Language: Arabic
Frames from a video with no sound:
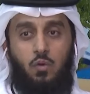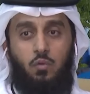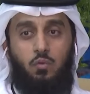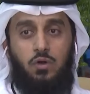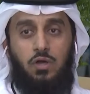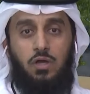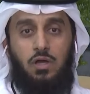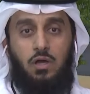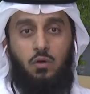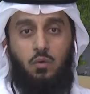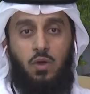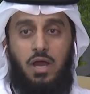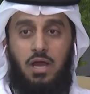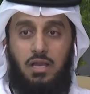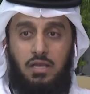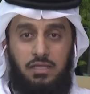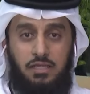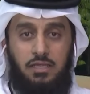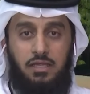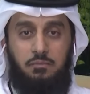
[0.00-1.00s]

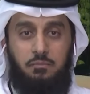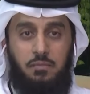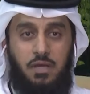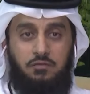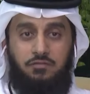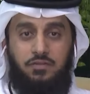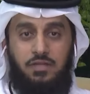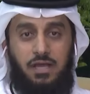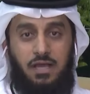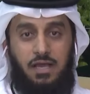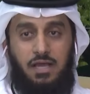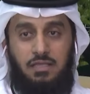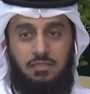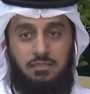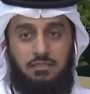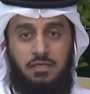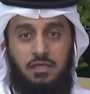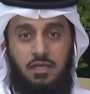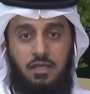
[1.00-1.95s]
وحاليا ما في احد